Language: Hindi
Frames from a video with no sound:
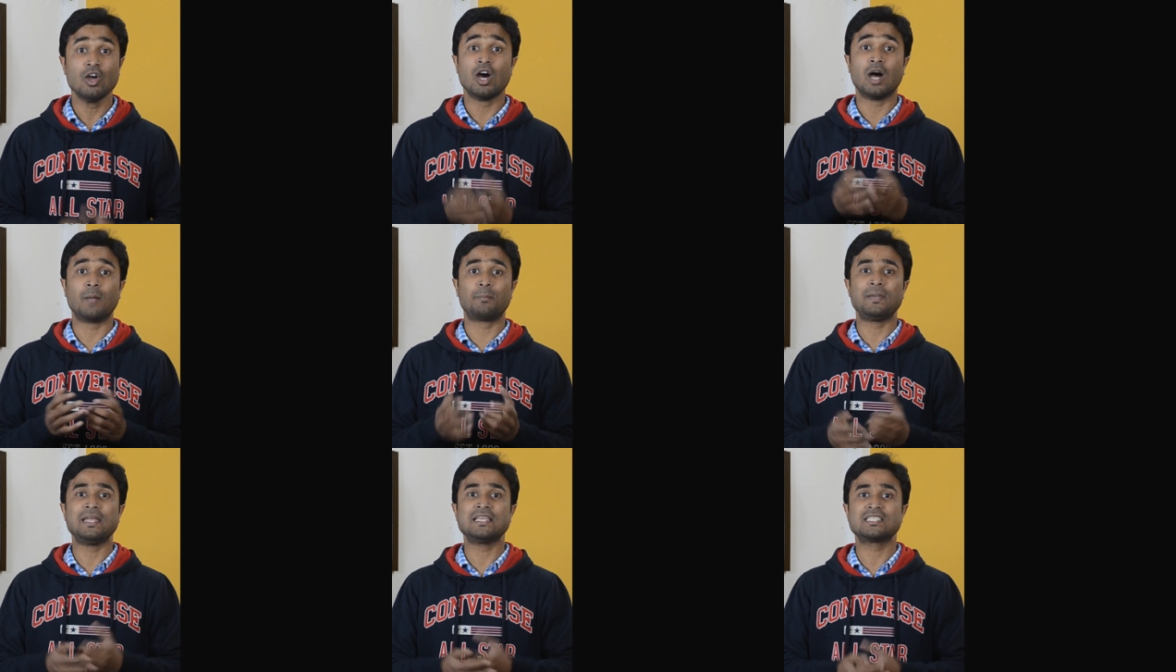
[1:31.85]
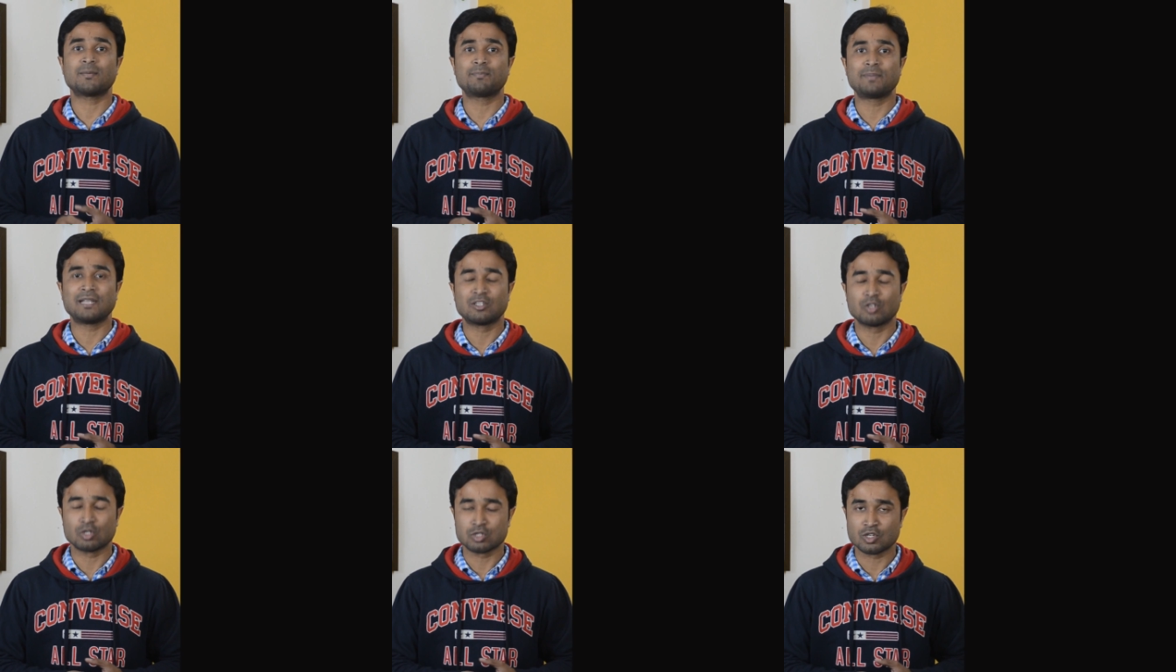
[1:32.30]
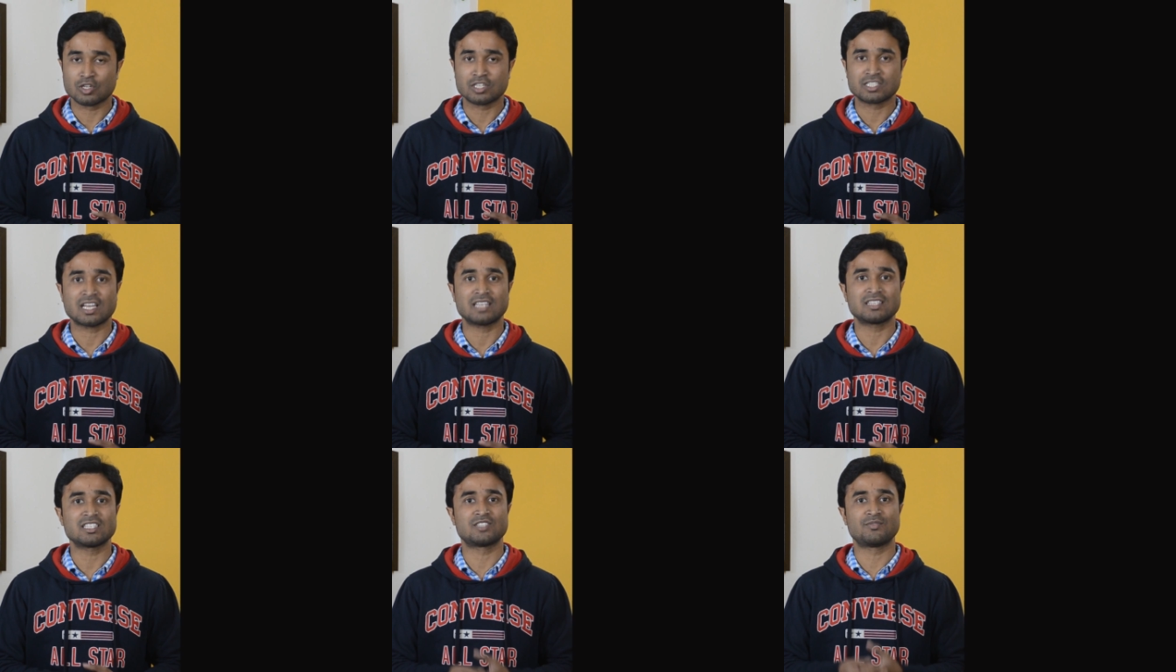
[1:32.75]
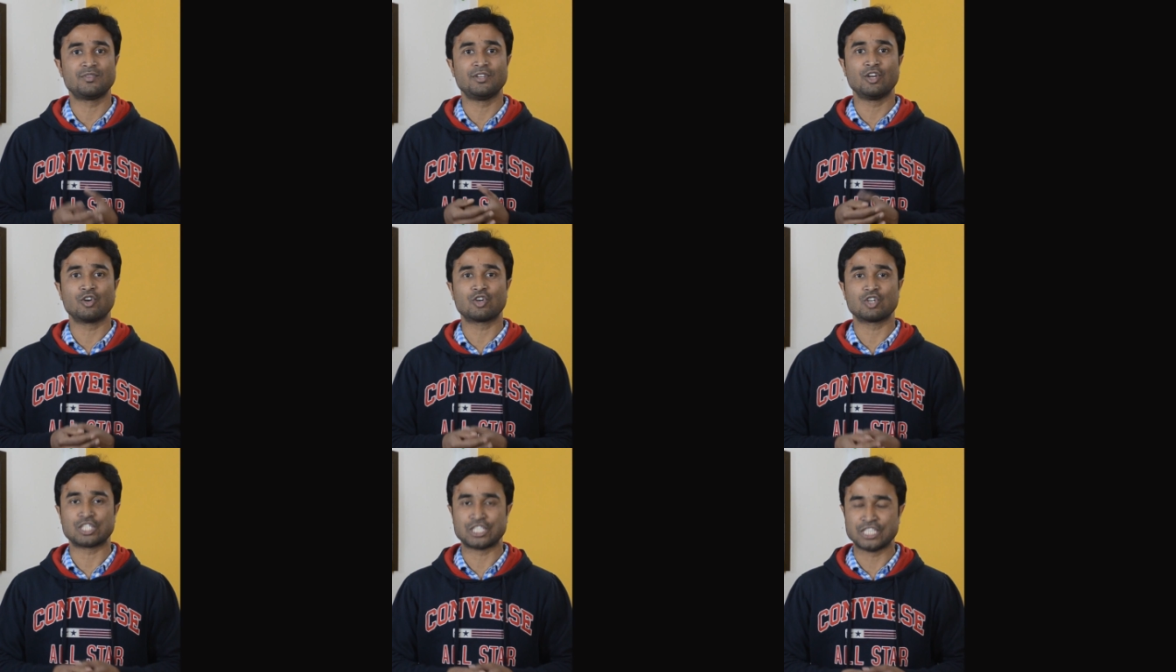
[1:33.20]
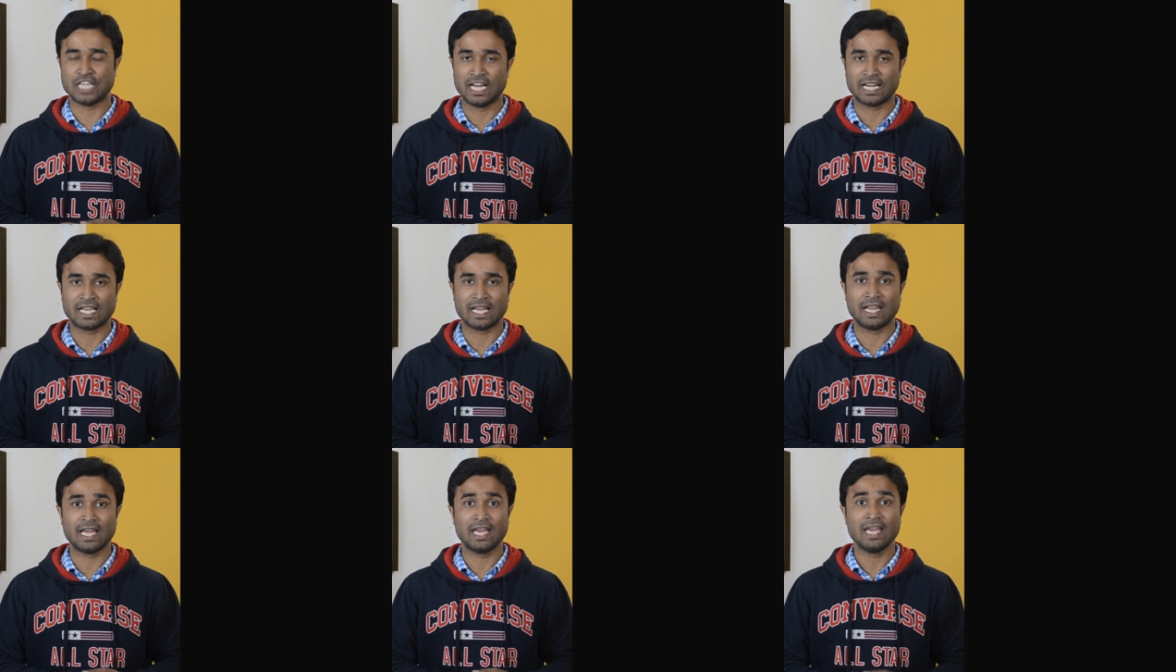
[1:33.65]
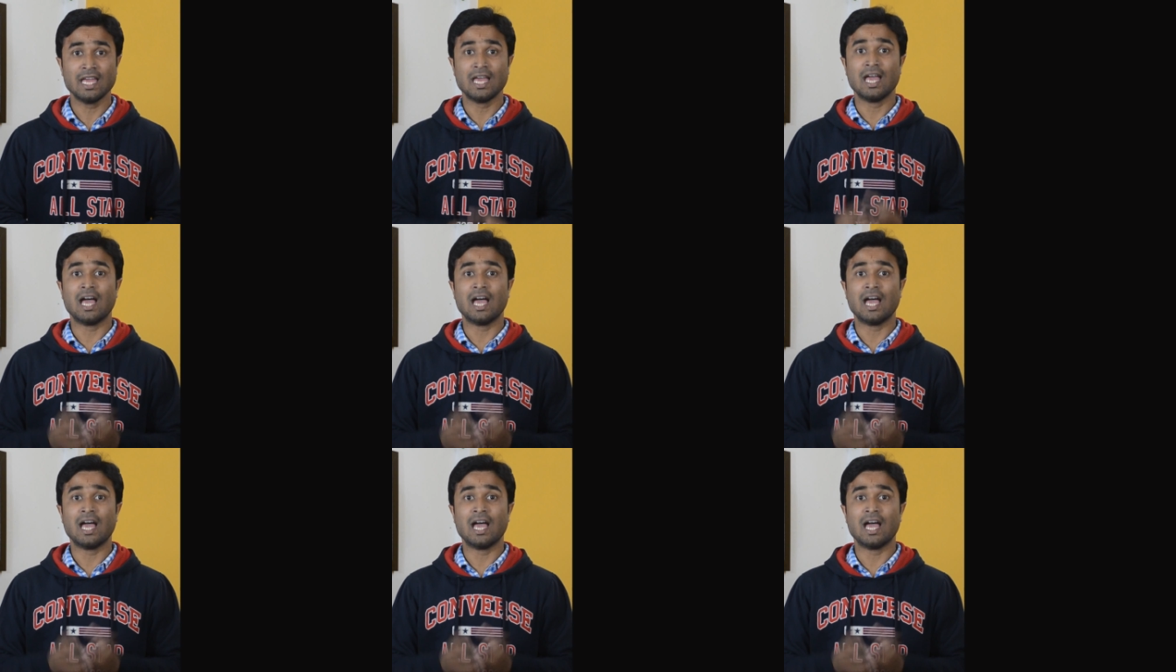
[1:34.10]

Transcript: और प्लीज अपने दोस्तों के साथ इस वीडियो को शेयर करें